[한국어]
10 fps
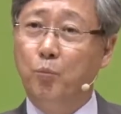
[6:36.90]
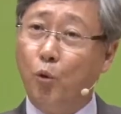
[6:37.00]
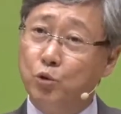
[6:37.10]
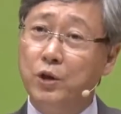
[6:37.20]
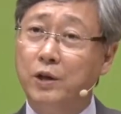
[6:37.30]

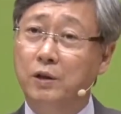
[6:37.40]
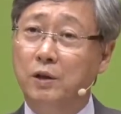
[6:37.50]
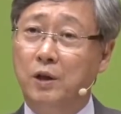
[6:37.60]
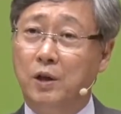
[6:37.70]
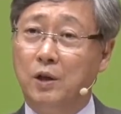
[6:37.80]

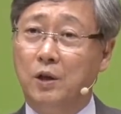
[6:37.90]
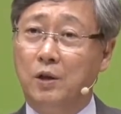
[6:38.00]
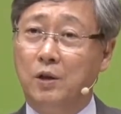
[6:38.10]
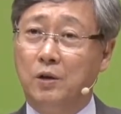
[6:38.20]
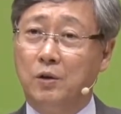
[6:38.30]
보좌를
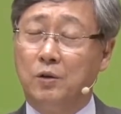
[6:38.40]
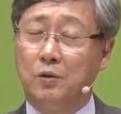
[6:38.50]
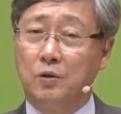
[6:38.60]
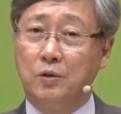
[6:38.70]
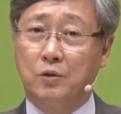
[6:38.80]

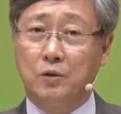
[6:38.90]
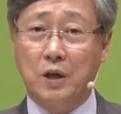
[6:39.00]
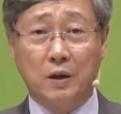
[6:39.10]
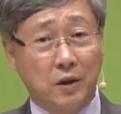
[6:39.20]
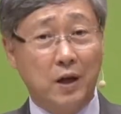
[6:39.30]

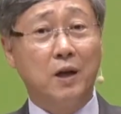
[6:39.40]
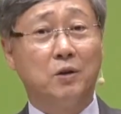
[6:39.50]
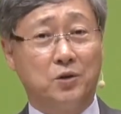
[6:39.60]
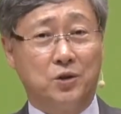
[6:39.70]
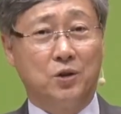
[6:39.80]
찬탄한
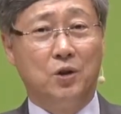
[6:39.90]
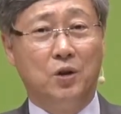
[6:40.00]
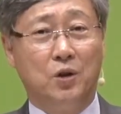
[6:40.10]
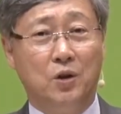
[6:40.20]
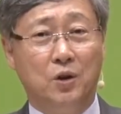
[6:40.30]
거죠.
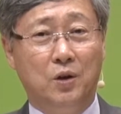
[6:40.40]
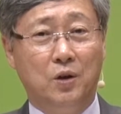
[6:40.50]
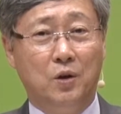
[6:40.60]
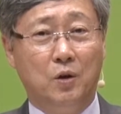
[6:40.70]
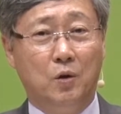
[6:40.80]

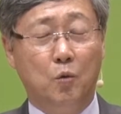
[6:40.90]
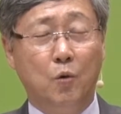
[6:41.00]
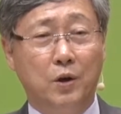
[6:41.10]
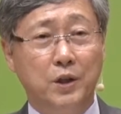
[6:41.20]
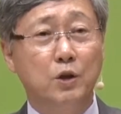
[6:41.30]

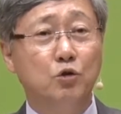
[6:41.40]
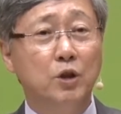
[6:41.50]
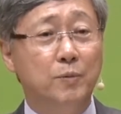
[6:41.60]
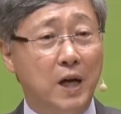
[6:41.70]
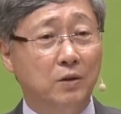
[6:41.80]

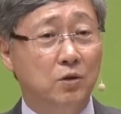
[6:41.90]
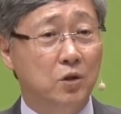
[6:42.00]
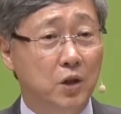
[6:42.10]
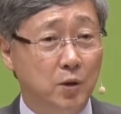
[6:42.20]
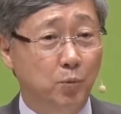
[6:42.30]
예수님이
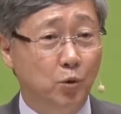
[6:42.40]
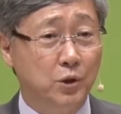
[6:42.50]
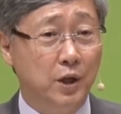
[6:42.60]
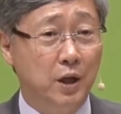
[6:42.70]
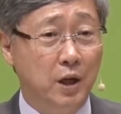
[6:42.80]
앉으셔야 될
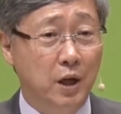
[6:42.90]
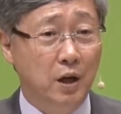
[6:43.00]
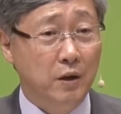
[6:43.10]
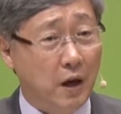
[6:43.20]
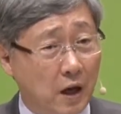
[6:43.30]
보좌에
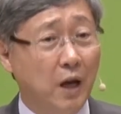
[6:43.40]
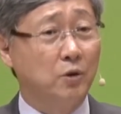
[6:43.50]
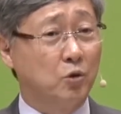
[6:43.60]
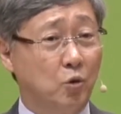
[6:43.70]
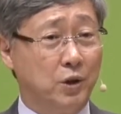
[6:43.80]
내가
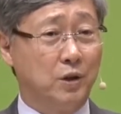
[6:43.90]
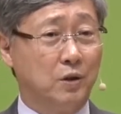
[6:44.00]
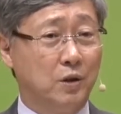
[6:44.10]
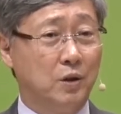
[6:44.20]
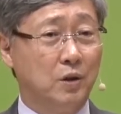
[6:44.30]
앉고 있는
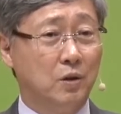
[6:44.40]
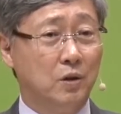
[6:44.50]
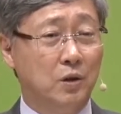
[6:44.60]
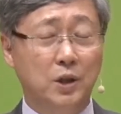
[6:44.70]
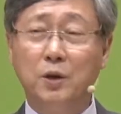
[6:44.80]
거예요.
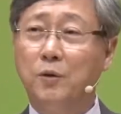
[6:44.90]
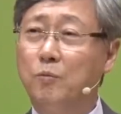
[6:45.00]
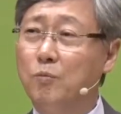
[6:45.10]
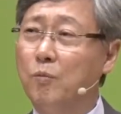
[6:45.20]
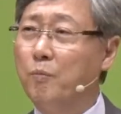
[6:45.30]

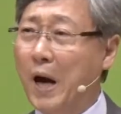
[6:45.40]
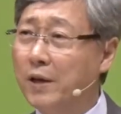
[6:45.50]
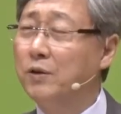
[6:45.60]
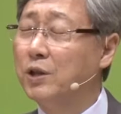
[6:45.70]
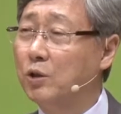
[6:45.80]
이게
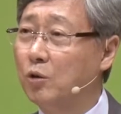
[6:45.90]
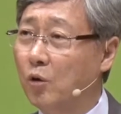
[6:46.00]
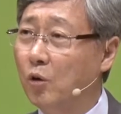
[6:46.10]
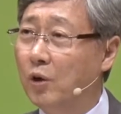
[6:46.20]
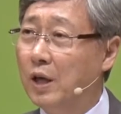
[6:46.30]

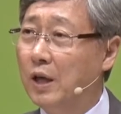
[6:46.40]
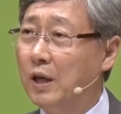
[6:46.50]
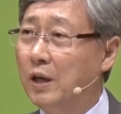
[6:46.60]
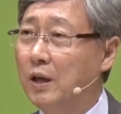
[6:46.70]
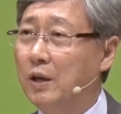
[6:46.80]
반역이고
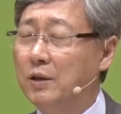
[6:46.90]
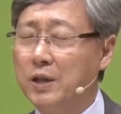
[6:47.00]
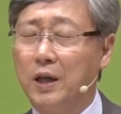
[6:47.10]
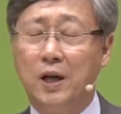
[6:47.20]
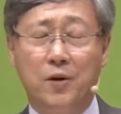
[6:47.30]

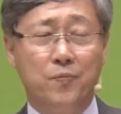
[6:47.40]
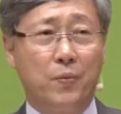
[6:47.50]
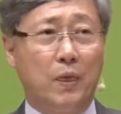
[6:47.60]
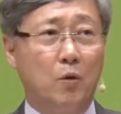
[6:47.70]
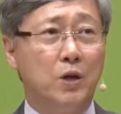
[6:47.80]

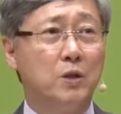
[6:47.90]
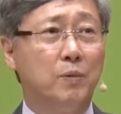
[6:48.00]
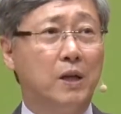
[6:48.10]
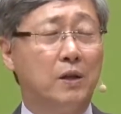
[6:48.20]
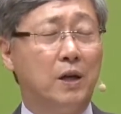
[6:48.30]
제가
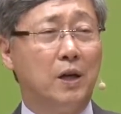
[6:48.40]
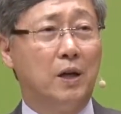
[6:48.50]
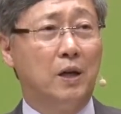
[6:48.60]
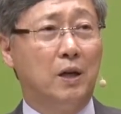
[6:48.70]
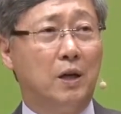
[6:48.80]
회심할
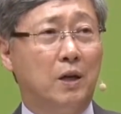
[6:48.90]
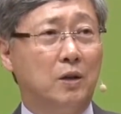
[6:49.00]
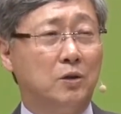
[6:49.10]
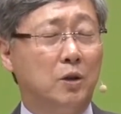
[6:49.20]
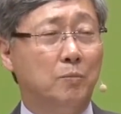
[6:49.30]
때
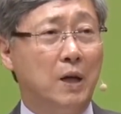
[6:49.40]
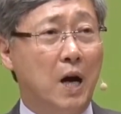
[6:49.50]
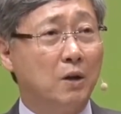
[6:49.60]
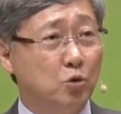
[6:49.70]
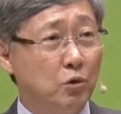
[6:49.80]
정말
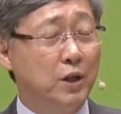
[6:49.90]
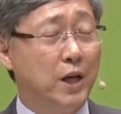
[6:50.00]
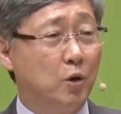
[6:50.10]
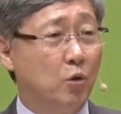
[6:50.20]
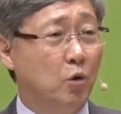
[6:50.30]
악소리
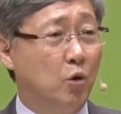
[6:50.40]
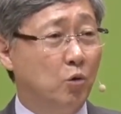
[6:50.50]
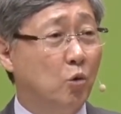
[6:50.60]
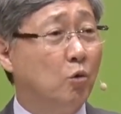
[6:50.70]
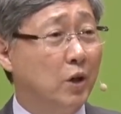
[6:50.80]
내고
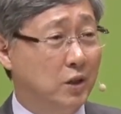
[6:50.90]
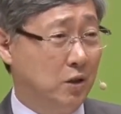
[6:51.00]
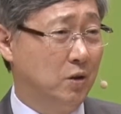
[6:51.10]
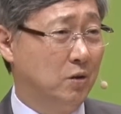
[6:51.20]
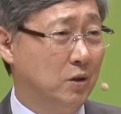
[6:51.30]

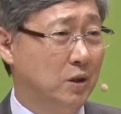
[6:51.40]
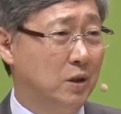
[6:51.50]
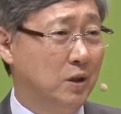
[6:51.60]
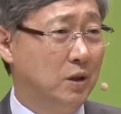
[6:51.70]
꼬꾸라졌던 거예요.